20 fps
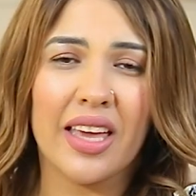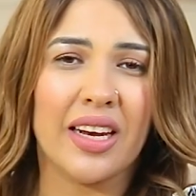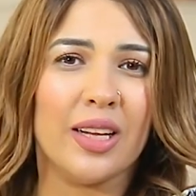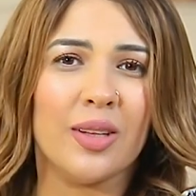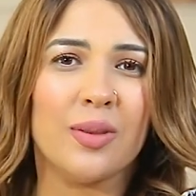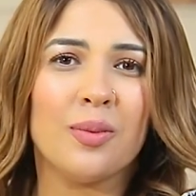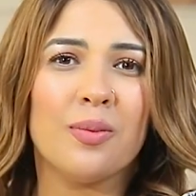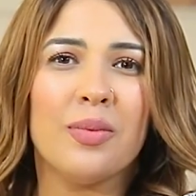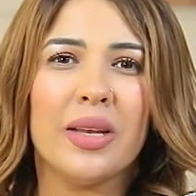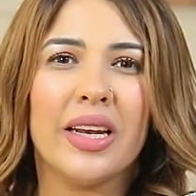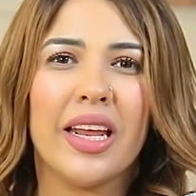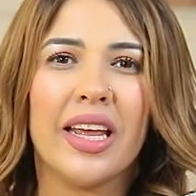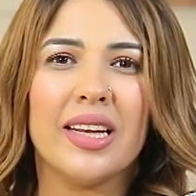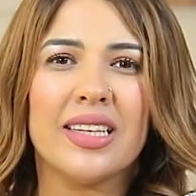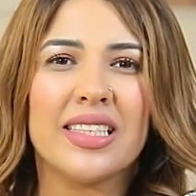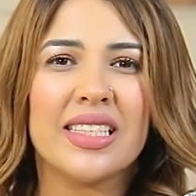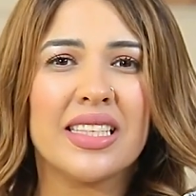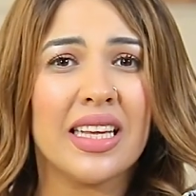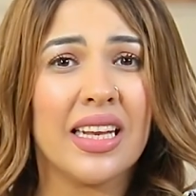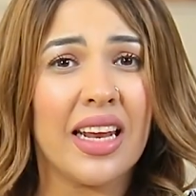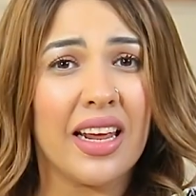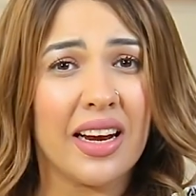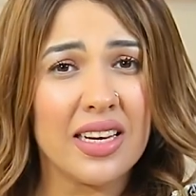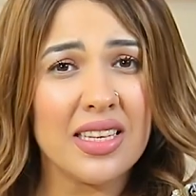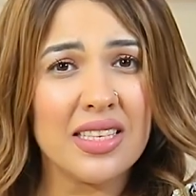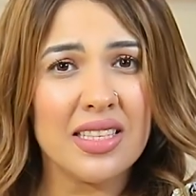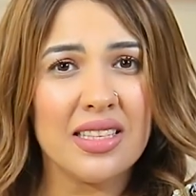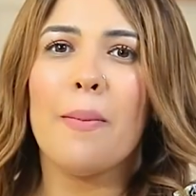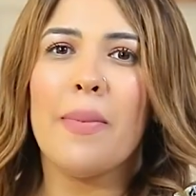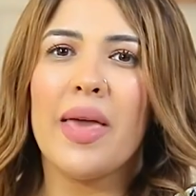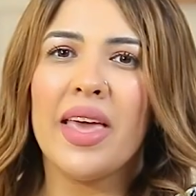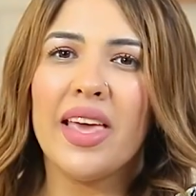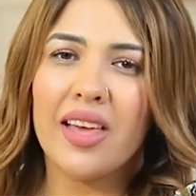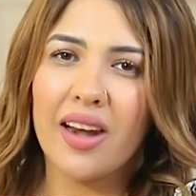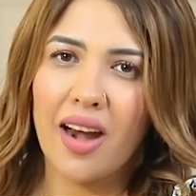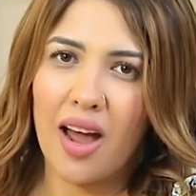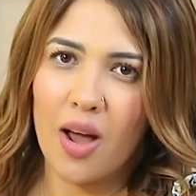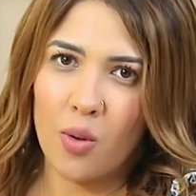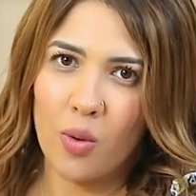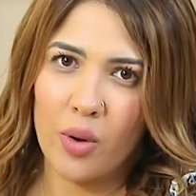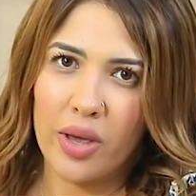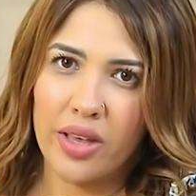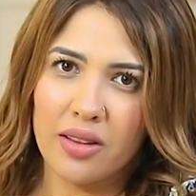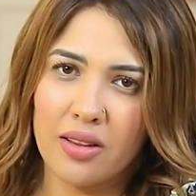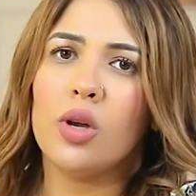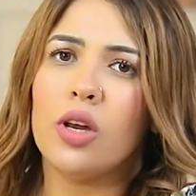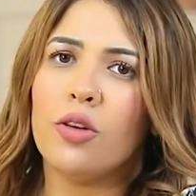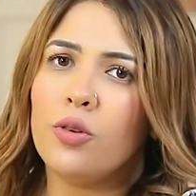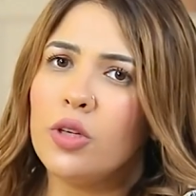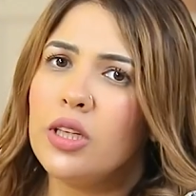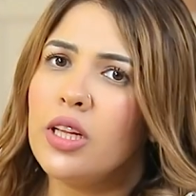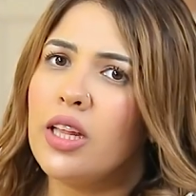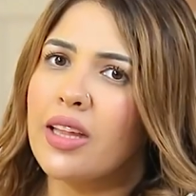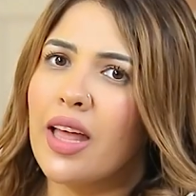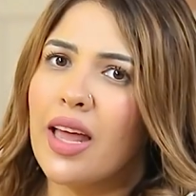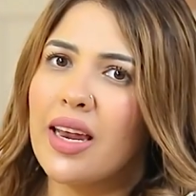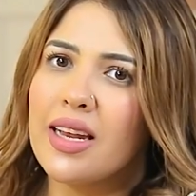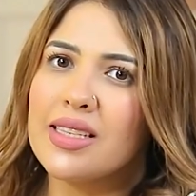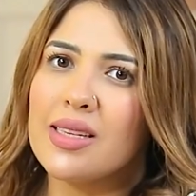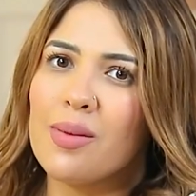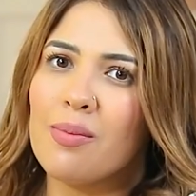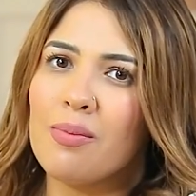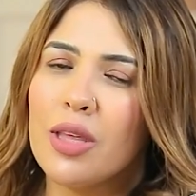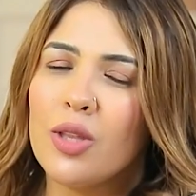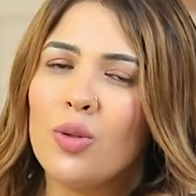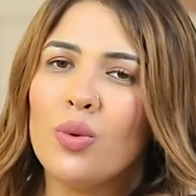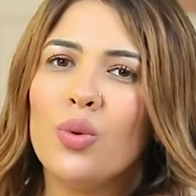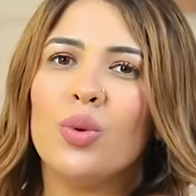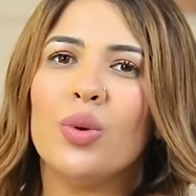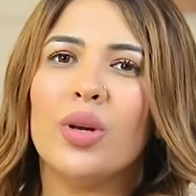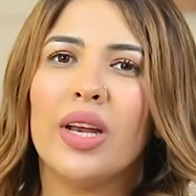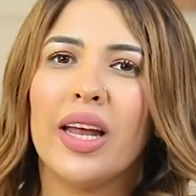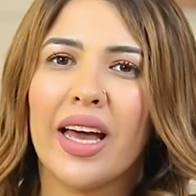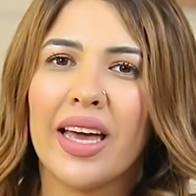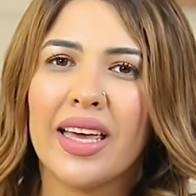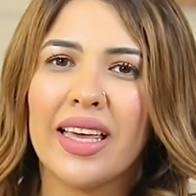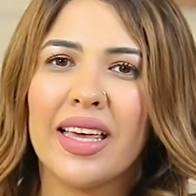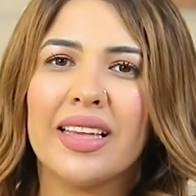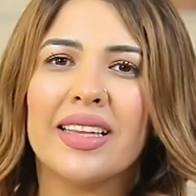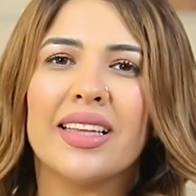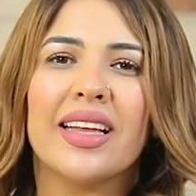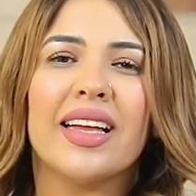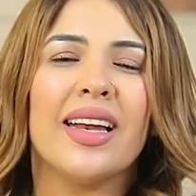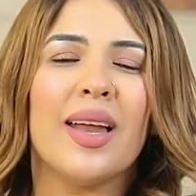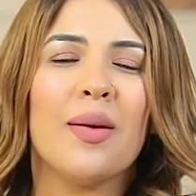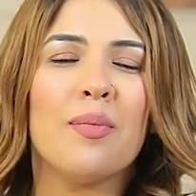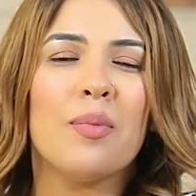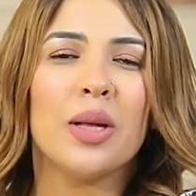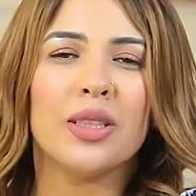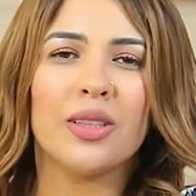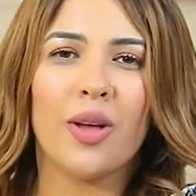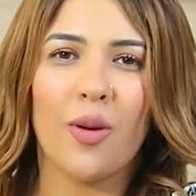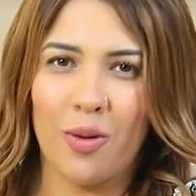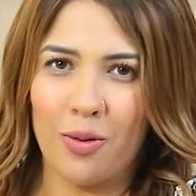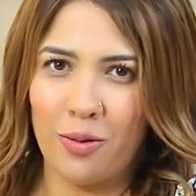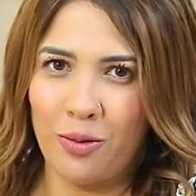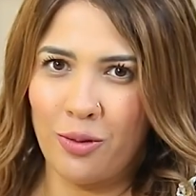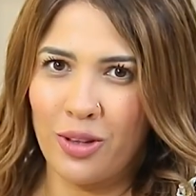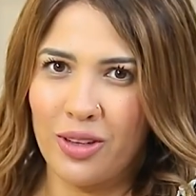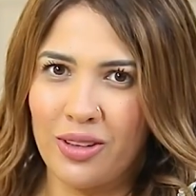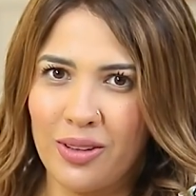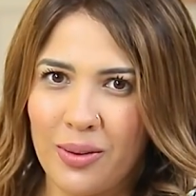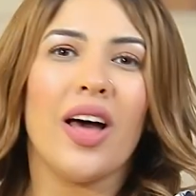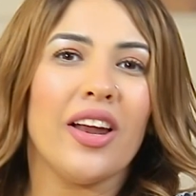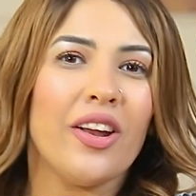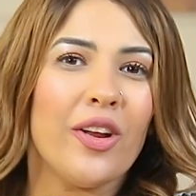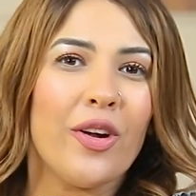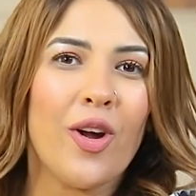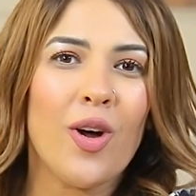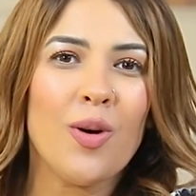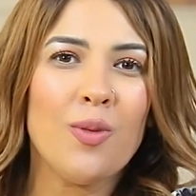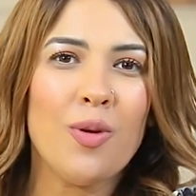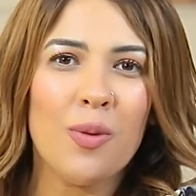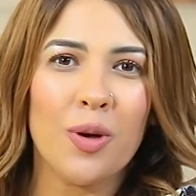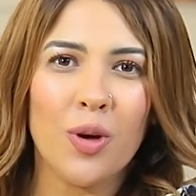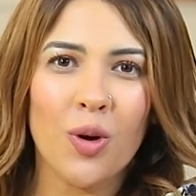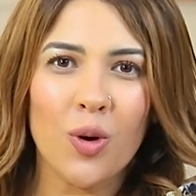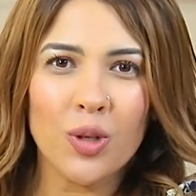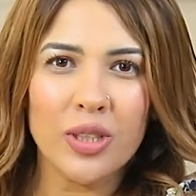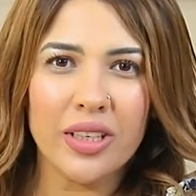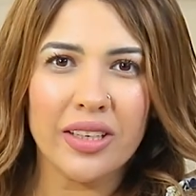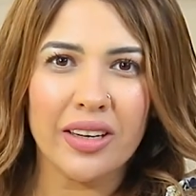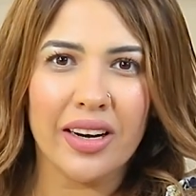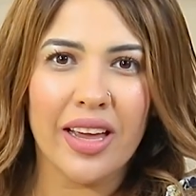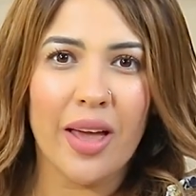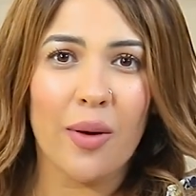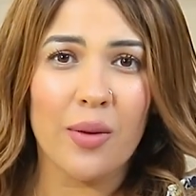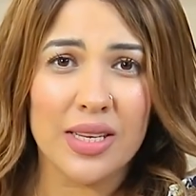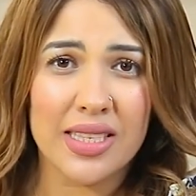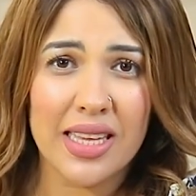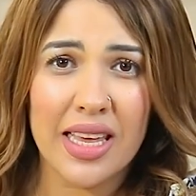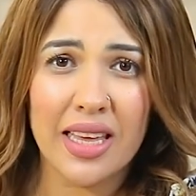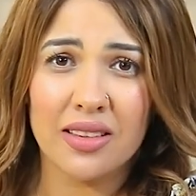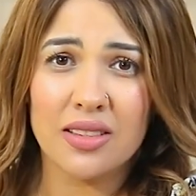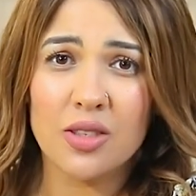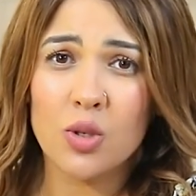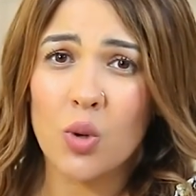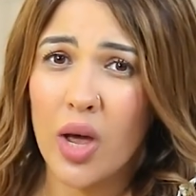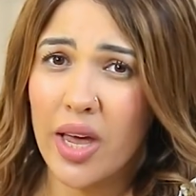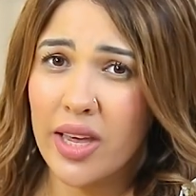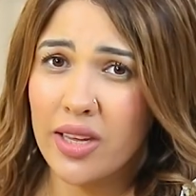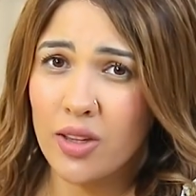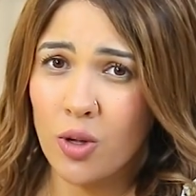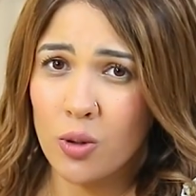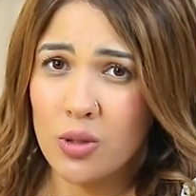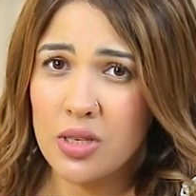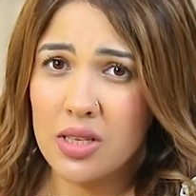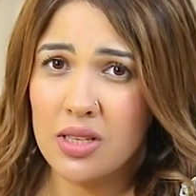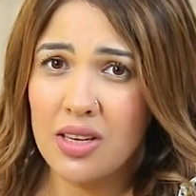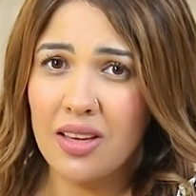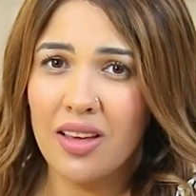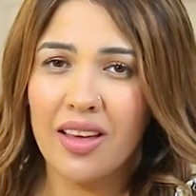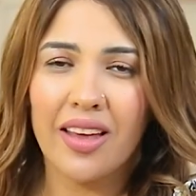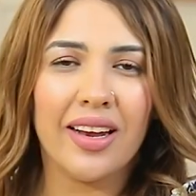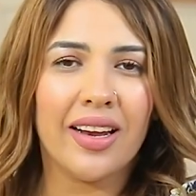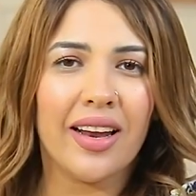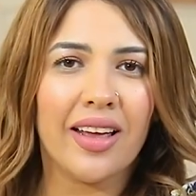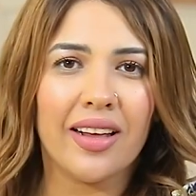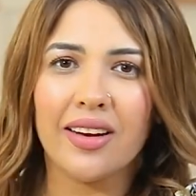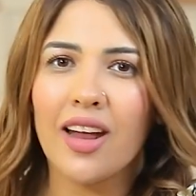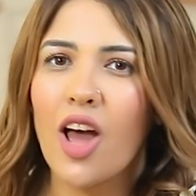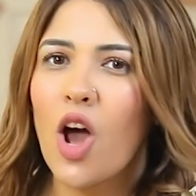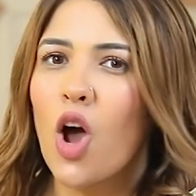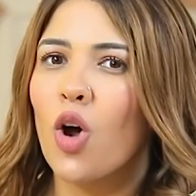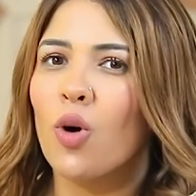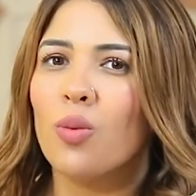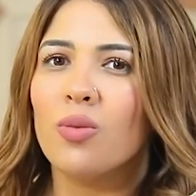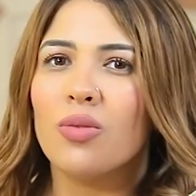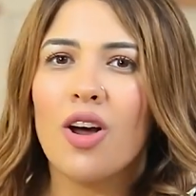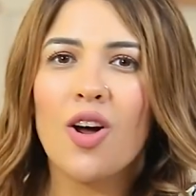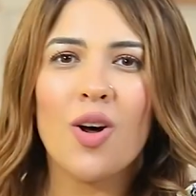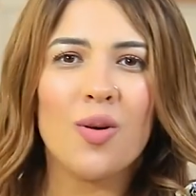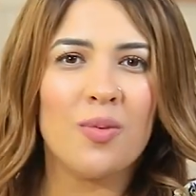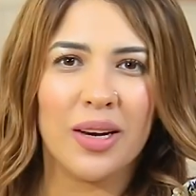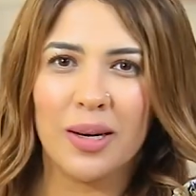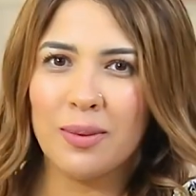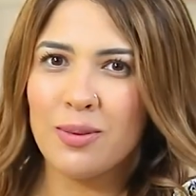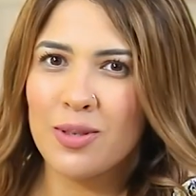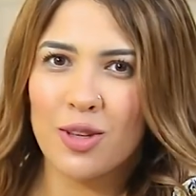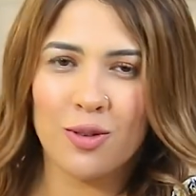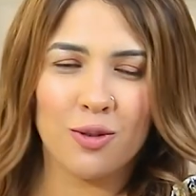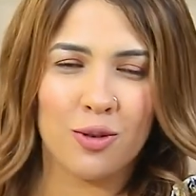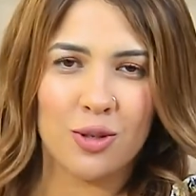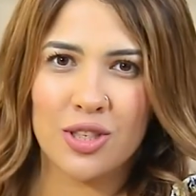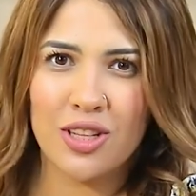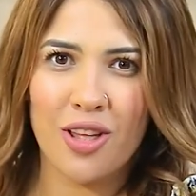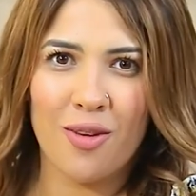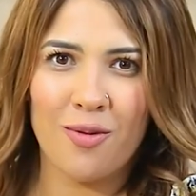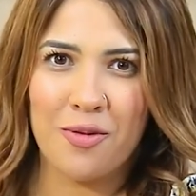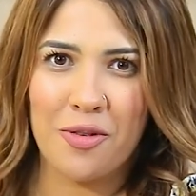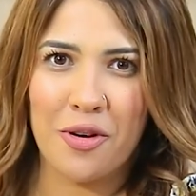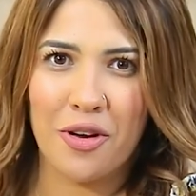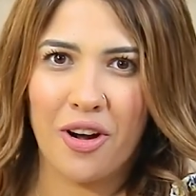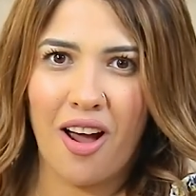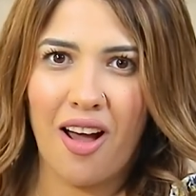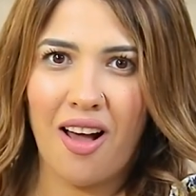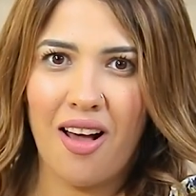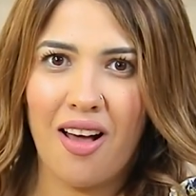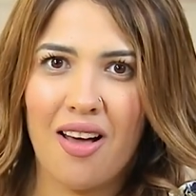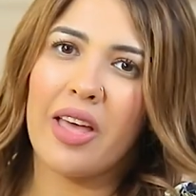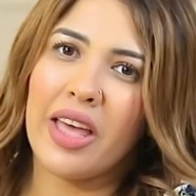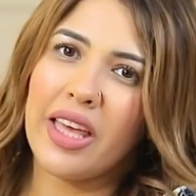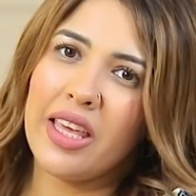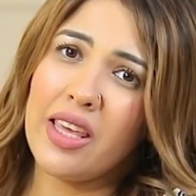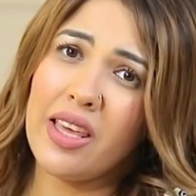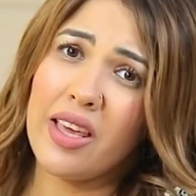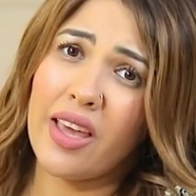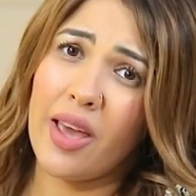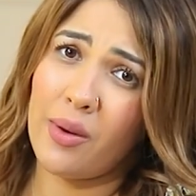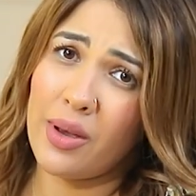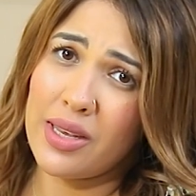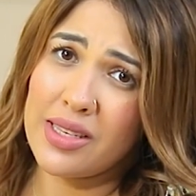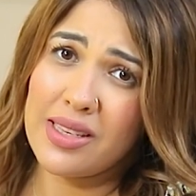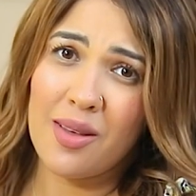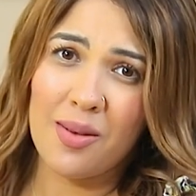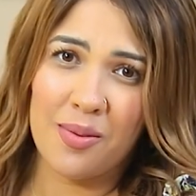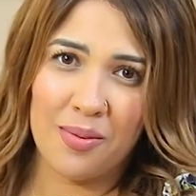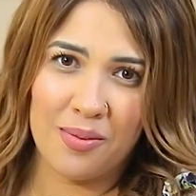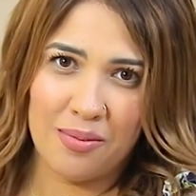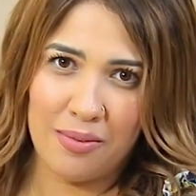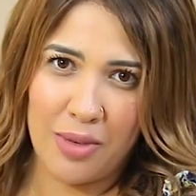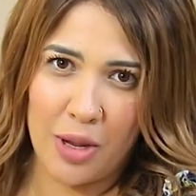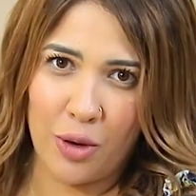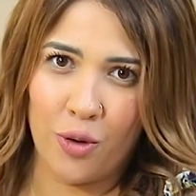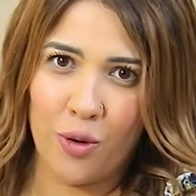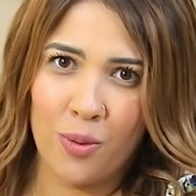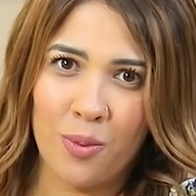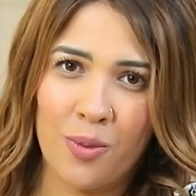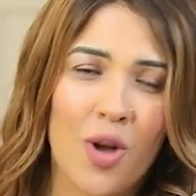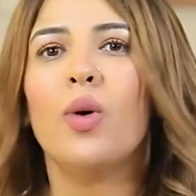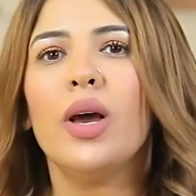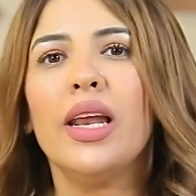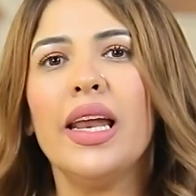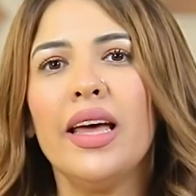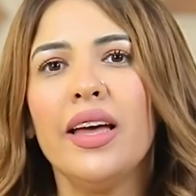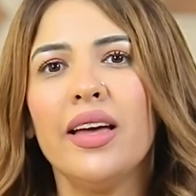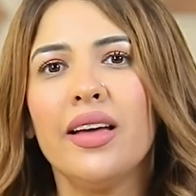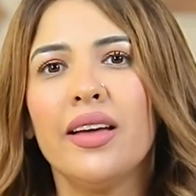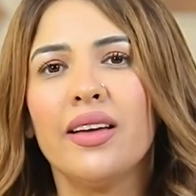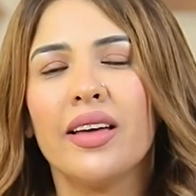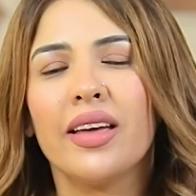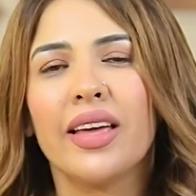كانت من السيناريست ماهر عواد واللي فضلت على ذمته لغاية لما توفت وعلى الرغم من كتر جوازات سعاد حسني إلا إنها عمرها ما لبست فستان فرح في أي جوازة منهم ولا